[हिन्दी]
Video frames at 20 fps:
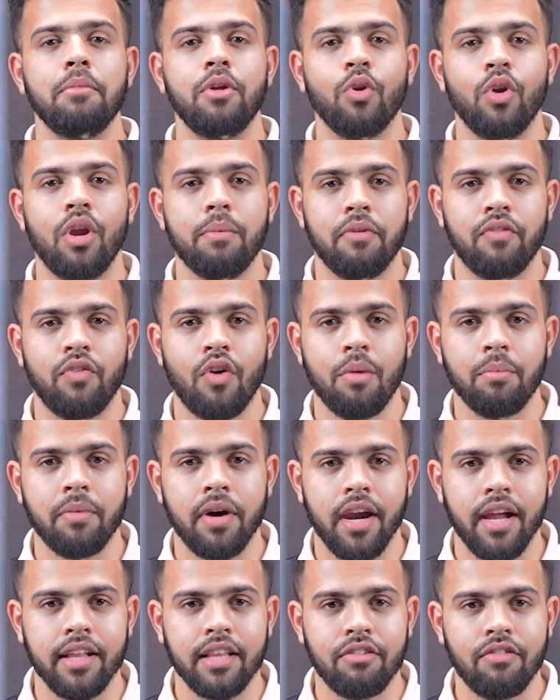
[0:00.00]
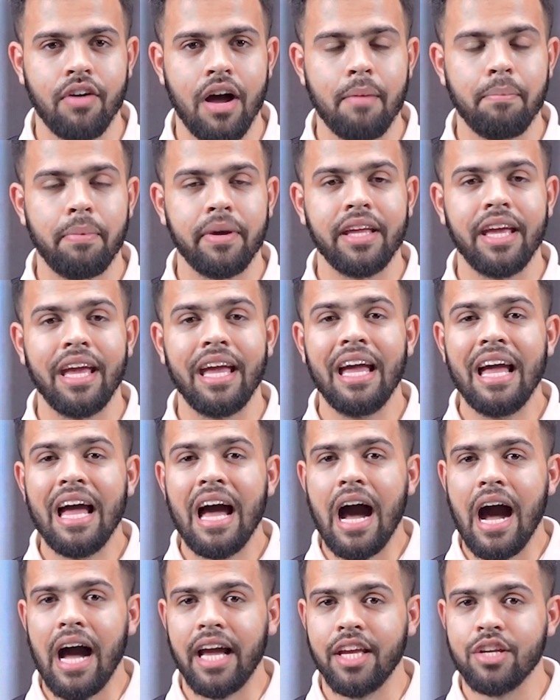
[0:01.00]
में इन्होंने परफॉर्म करा था वहाँ पर ये
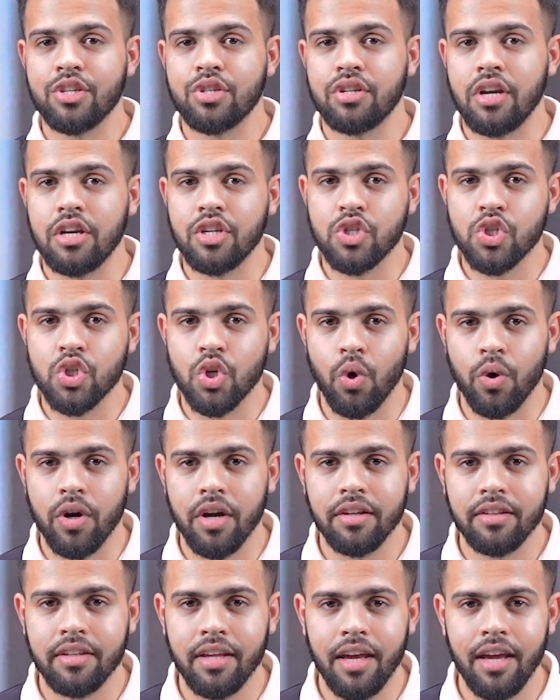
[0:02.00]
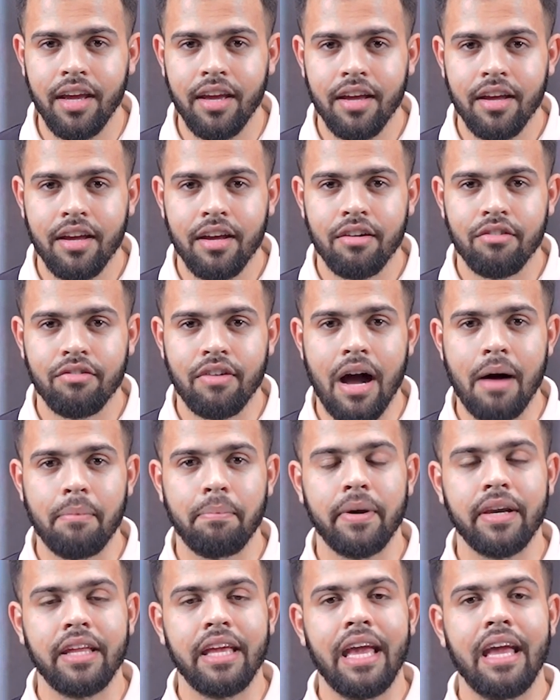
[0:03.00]
हाइस्ट रन स्कोरर थे वहाँ
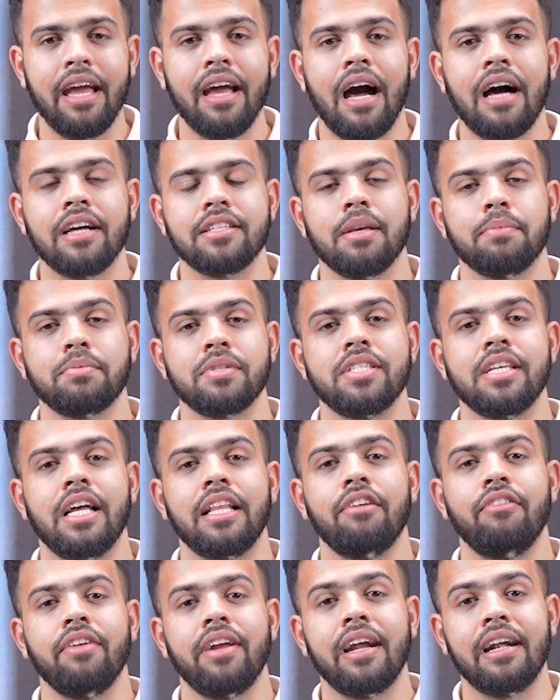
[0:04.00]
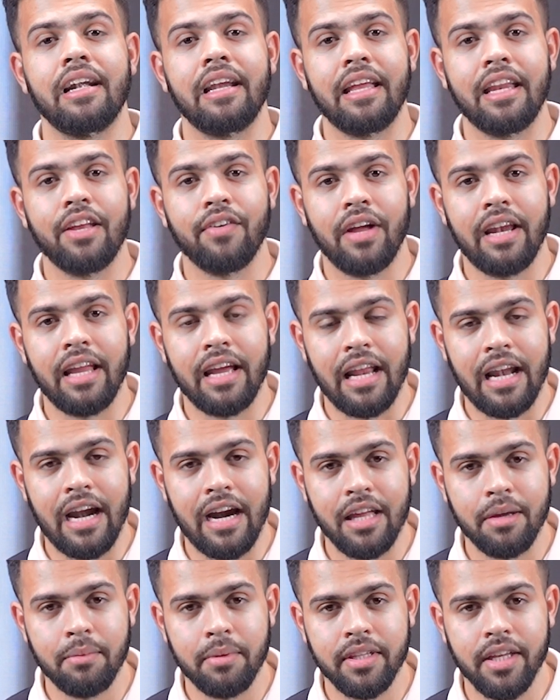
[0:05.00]
पर ये सबसे ज़्यादा विकेट लेने वाले
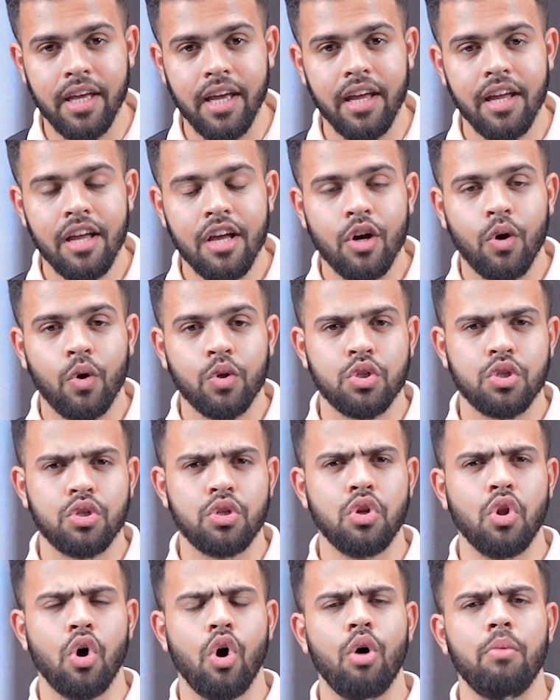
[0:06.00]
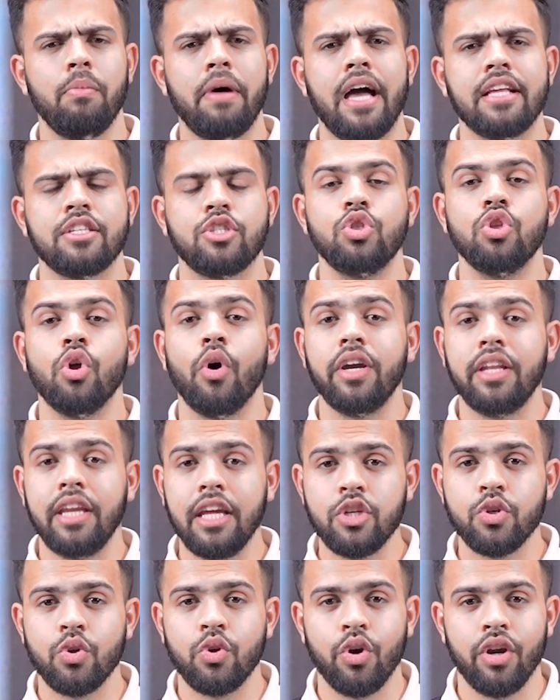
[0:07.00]
खिलाड़ी भी थे कुछ नौ मैच नौ
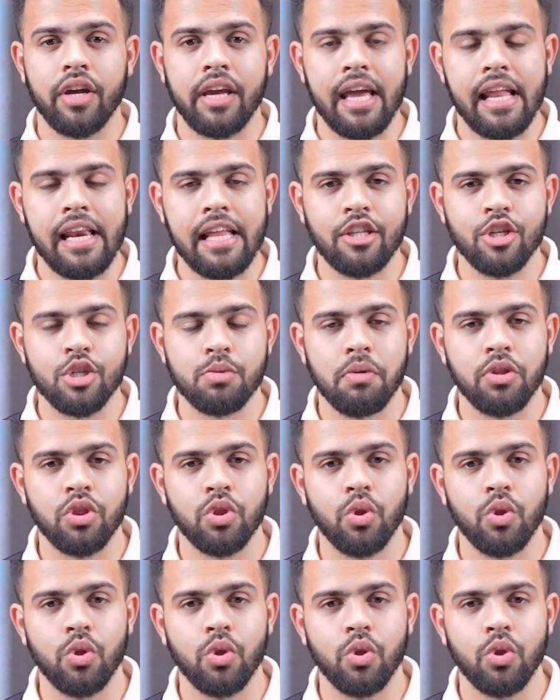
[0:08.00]
इनिंग जो इन्होंने खेली थी उसमें